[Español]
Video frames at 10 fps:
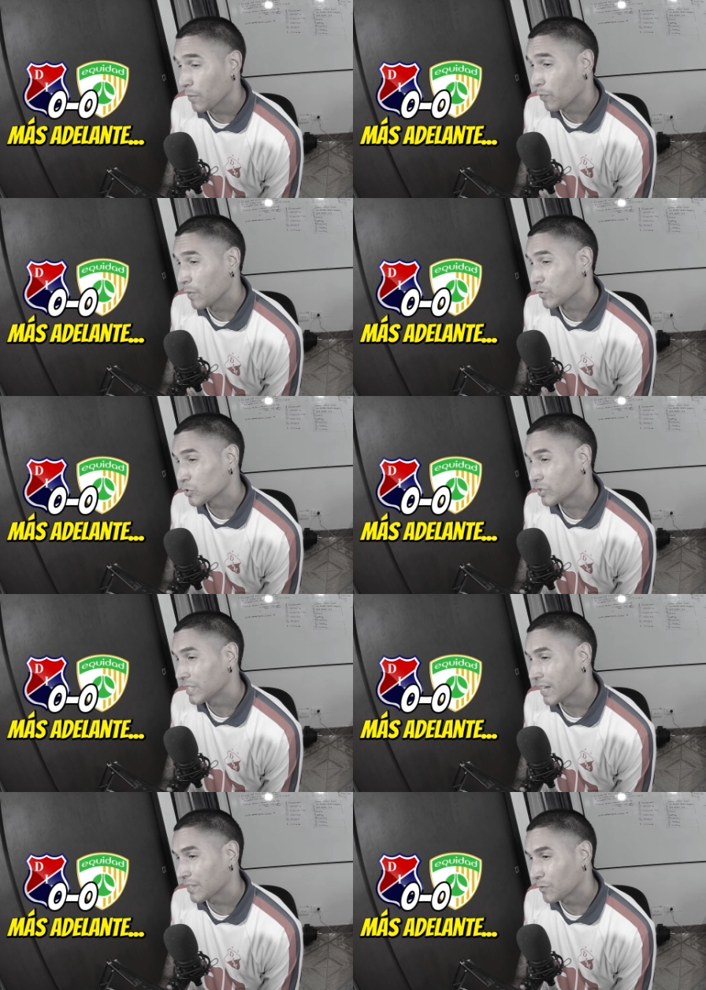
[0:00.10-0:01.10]
le podemos hoy
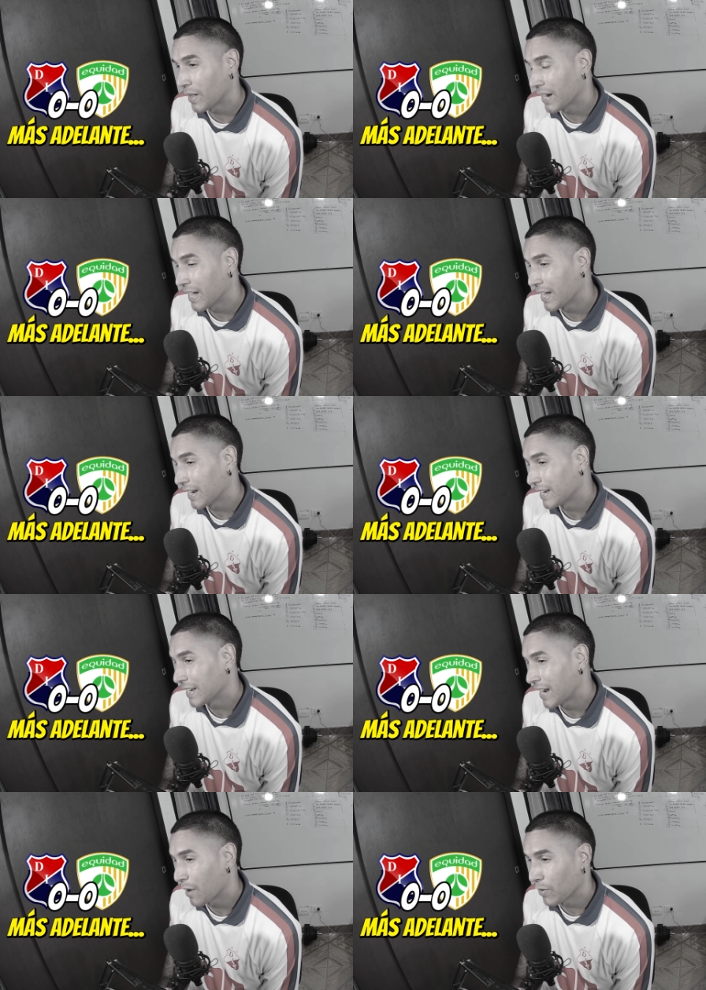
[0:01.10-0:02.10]
tirar toda la,
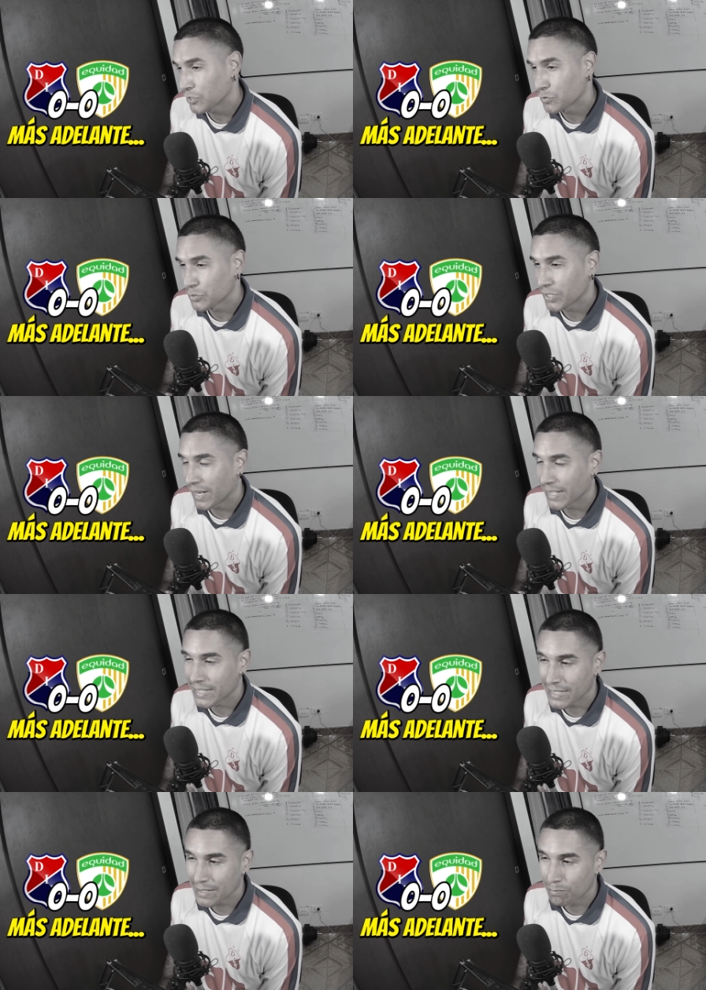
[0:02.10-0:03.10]
agua sucia al
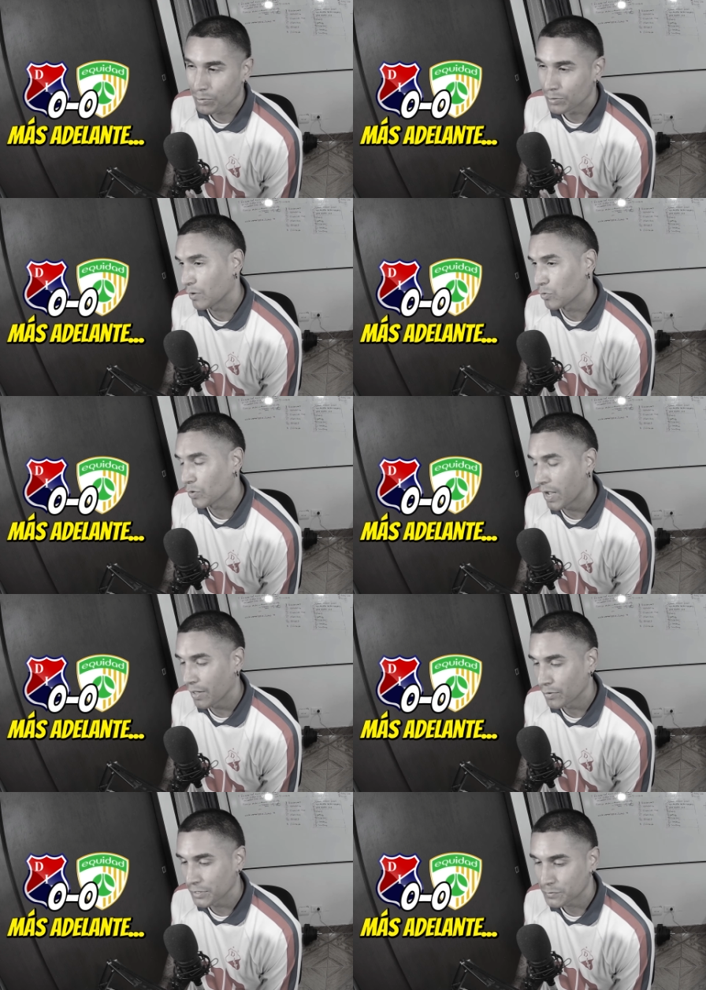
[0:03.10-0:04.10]
equipo, los
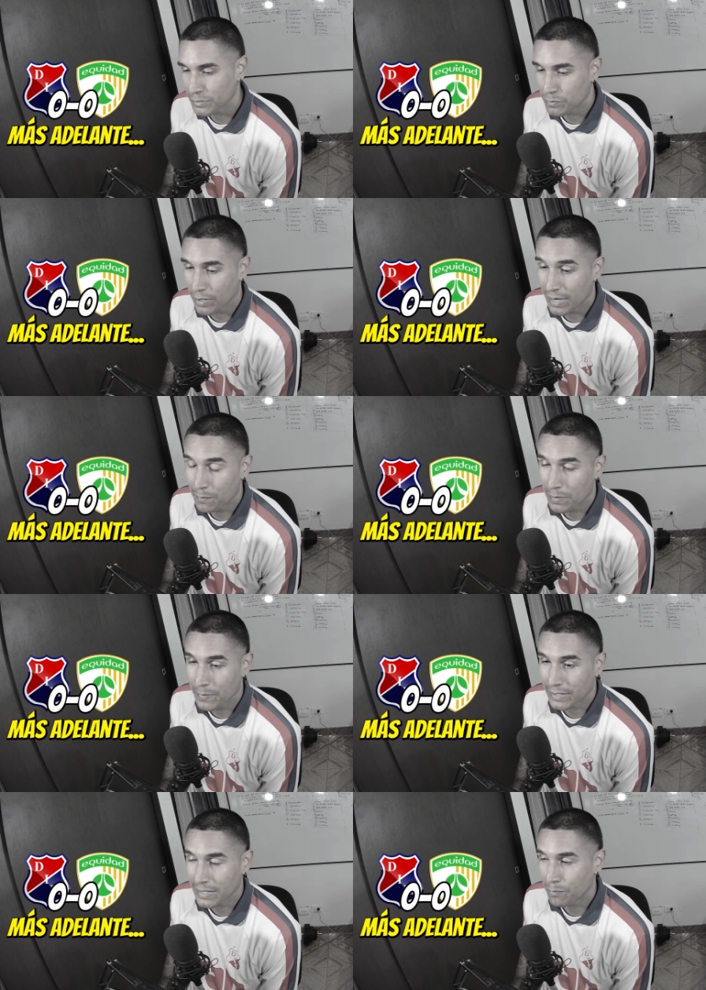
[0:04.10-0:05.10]
jugadores, pues porque en el
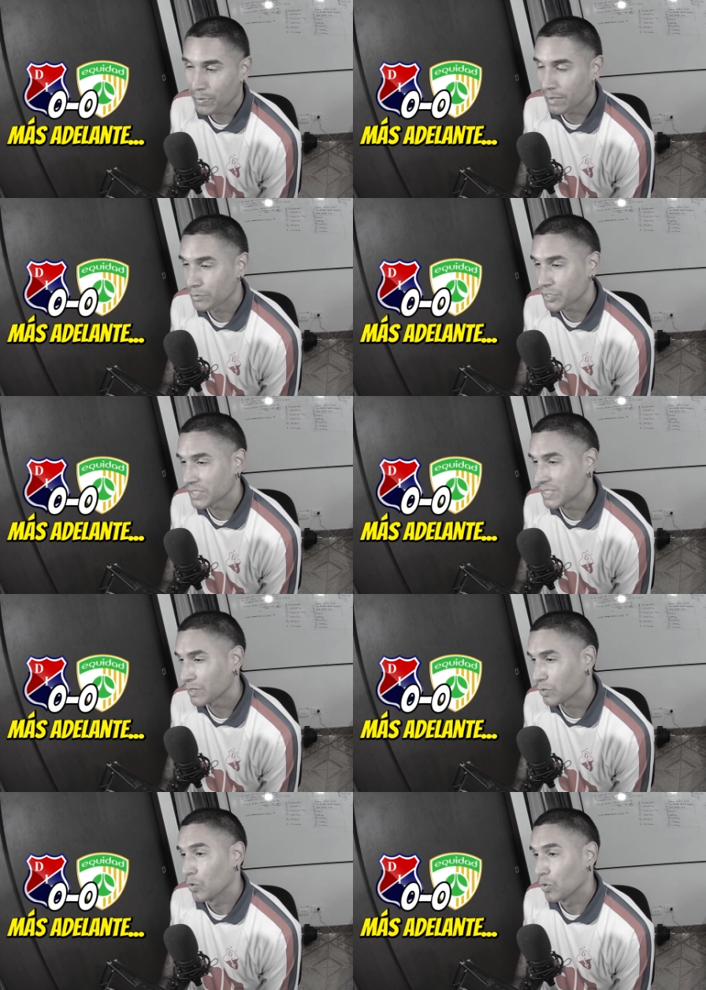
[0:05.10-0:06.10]
primer tiempo digamos que
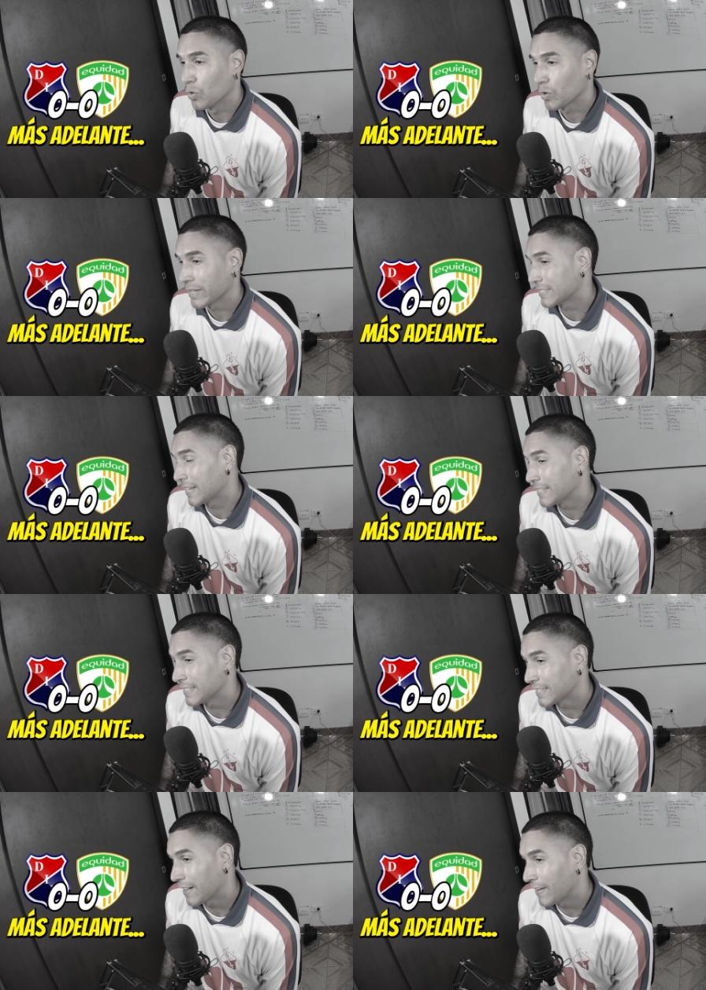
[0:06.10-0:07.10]
hicieron lo que se
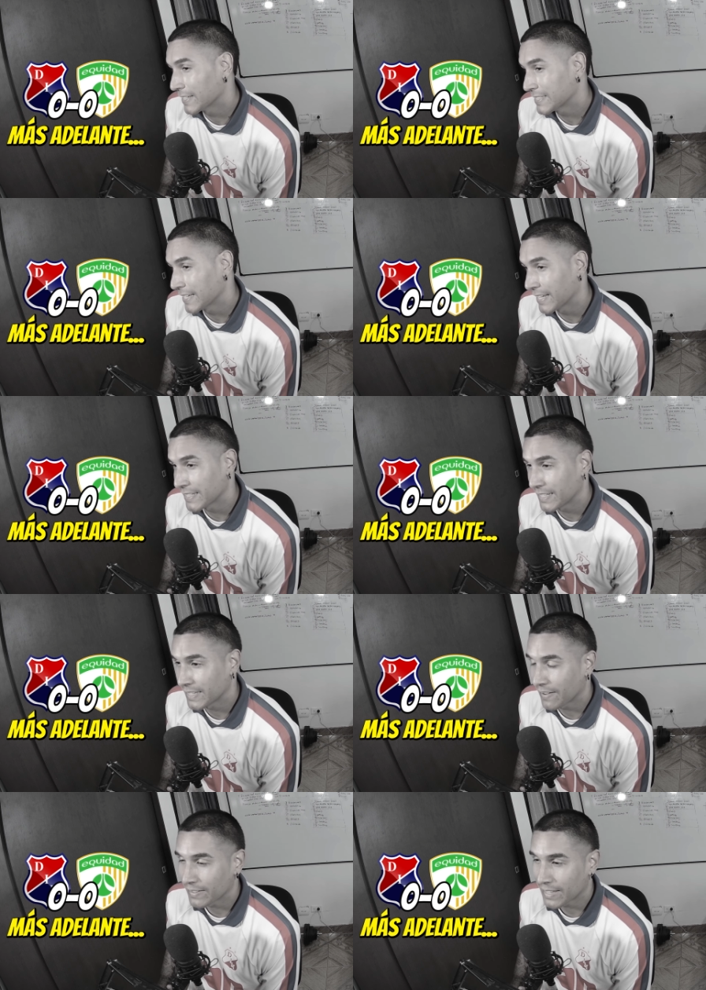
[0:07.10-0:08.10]
necesitaba hacer, se
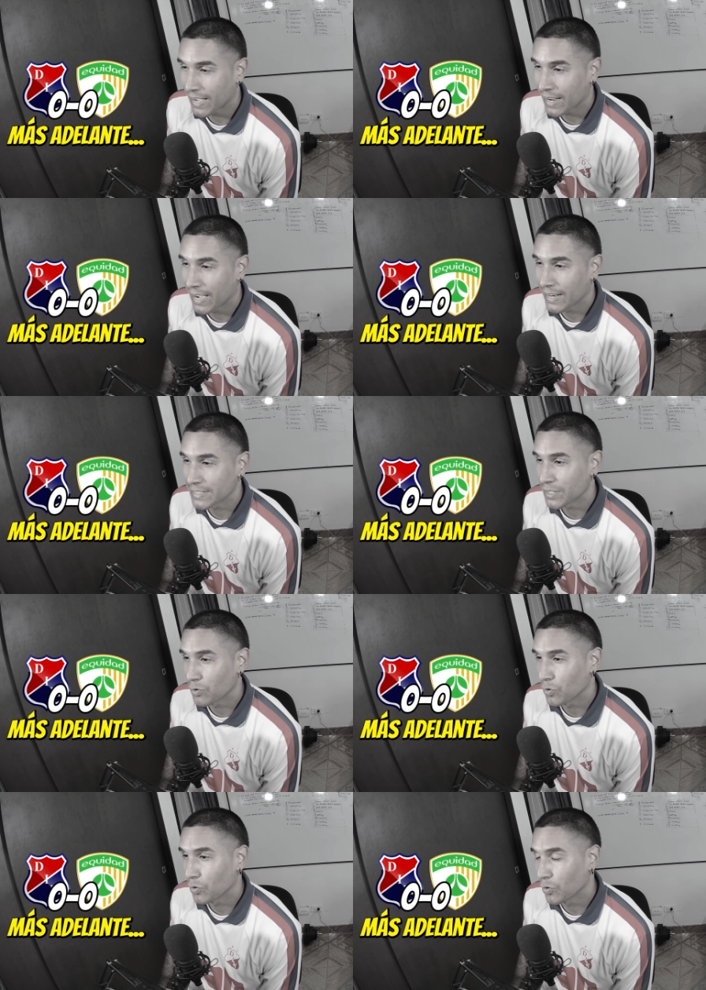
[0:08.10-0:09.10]
necesitaba atacar,
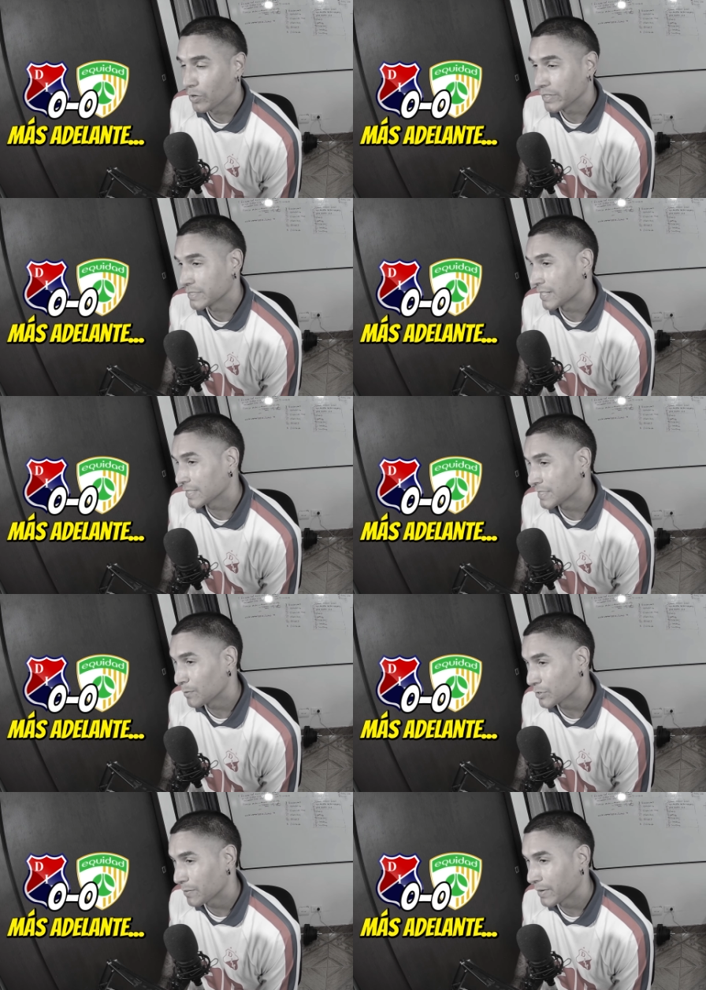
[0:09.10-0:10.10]
hicieron los goles,
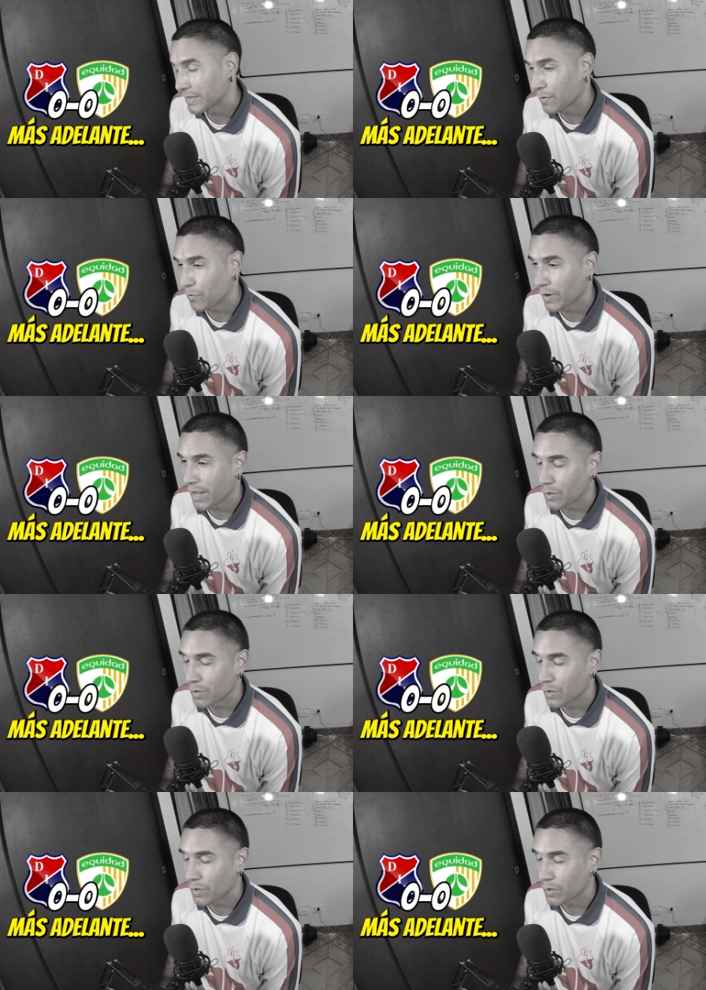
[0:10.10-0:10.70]
lastimosamente en fuera de